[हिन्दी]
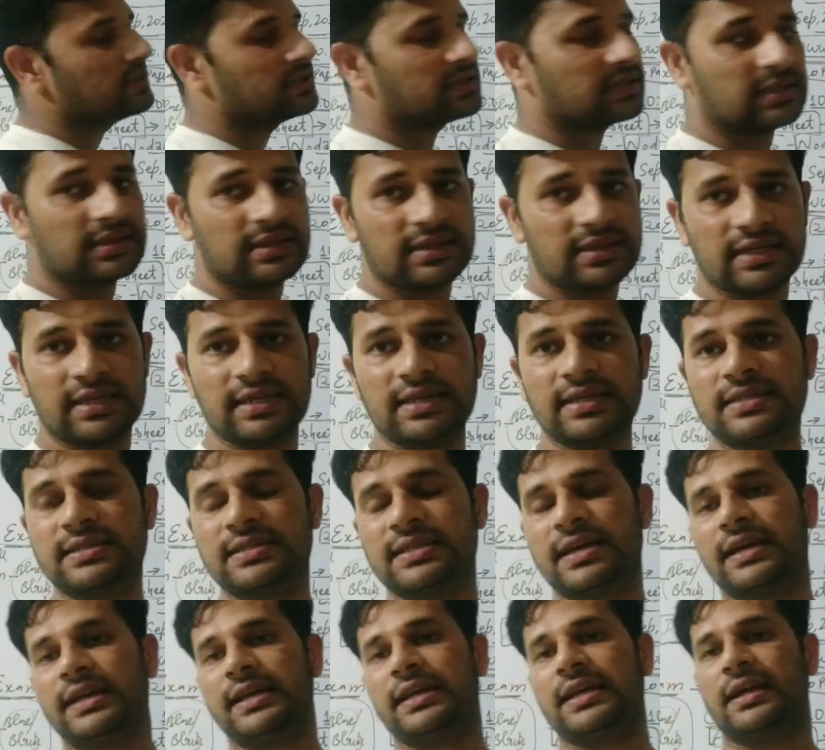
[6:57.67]
जल्द ही
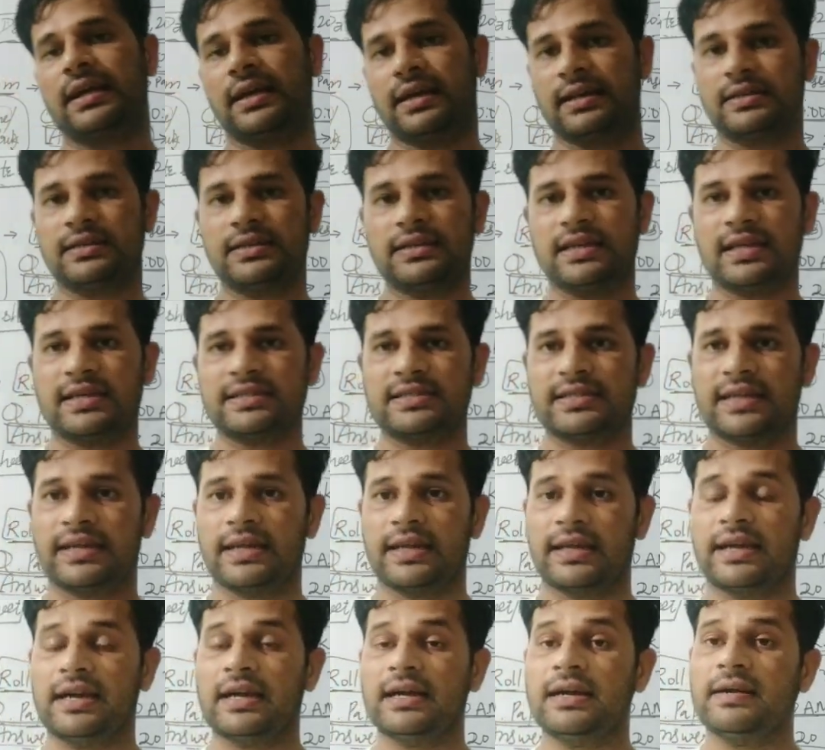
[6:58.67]
जारी कर दिया
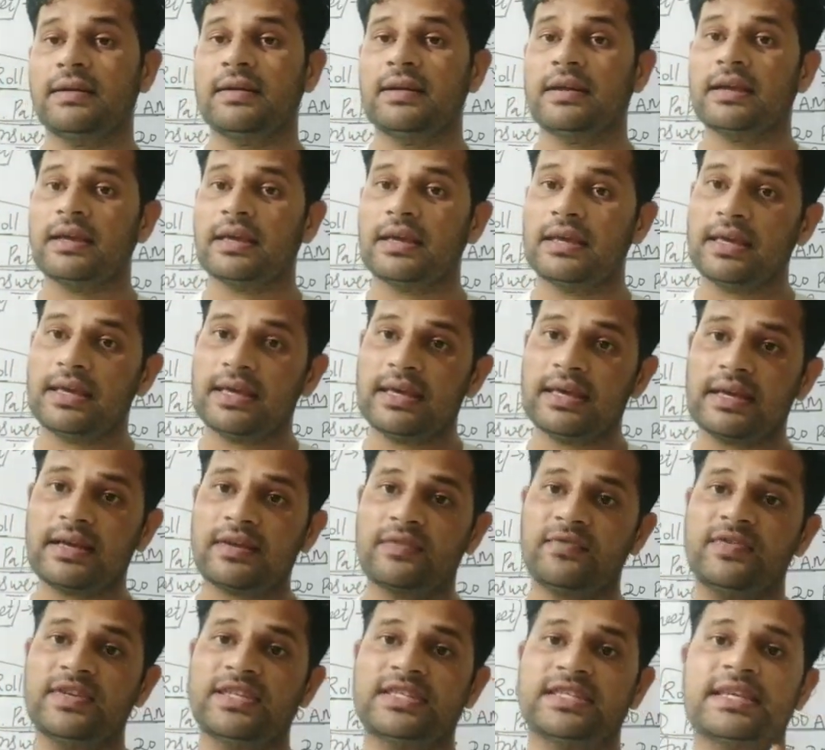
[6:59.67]
जाएगा एक
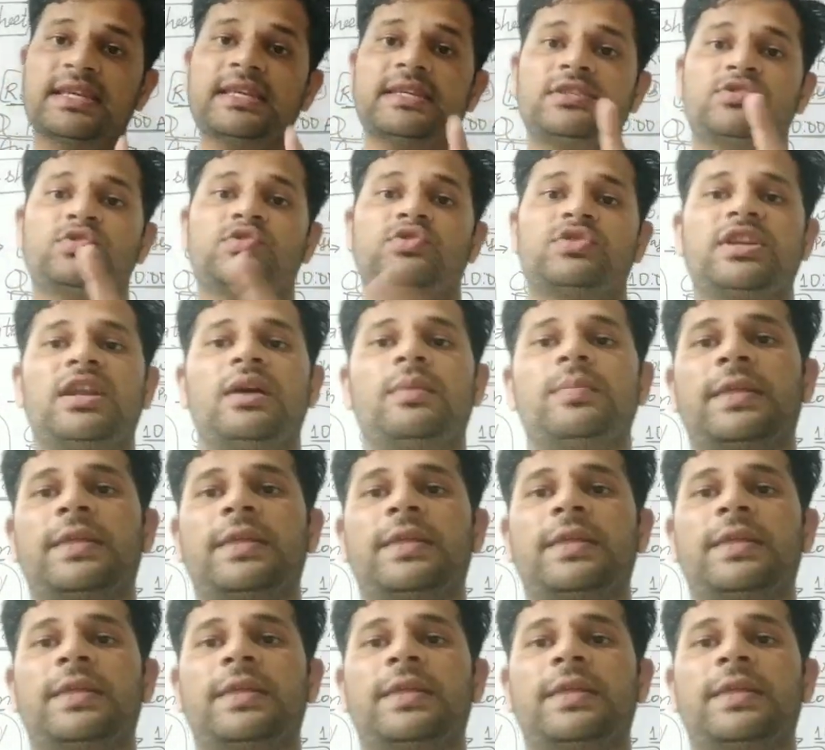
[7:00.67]
विशेष सूचना